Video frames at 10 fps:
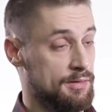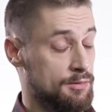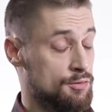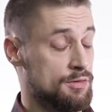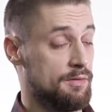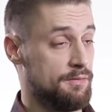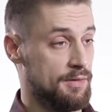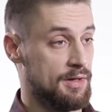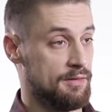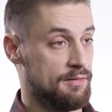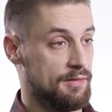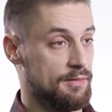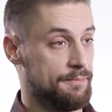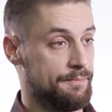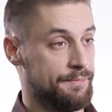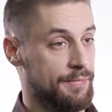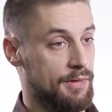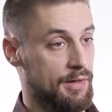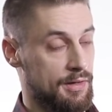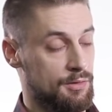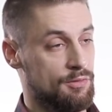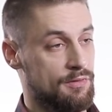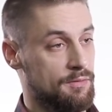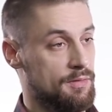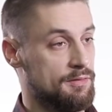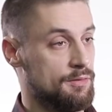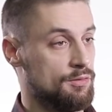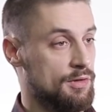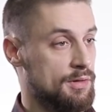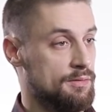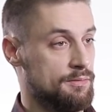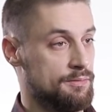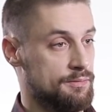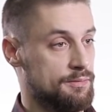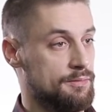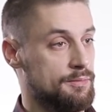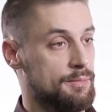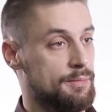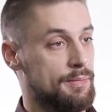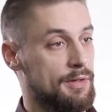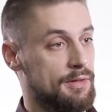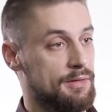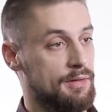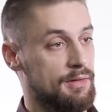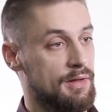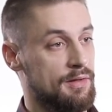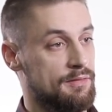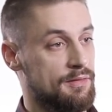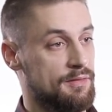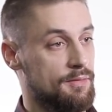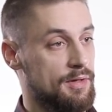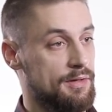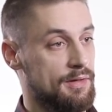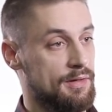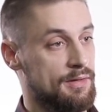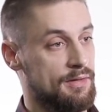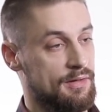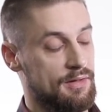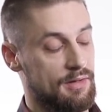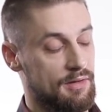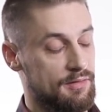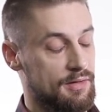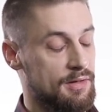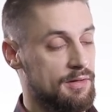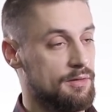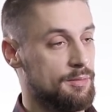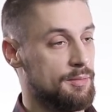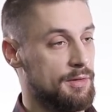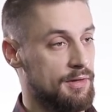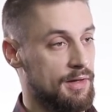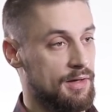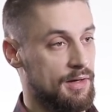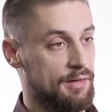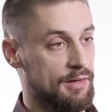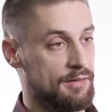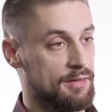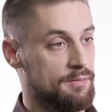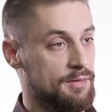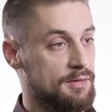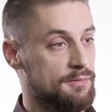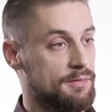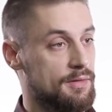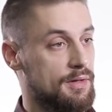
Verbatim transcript: Это тоже классификация. Она тоже, соответственно, нужна, понятно, для составления Красной книги, например, для охраны редких видов.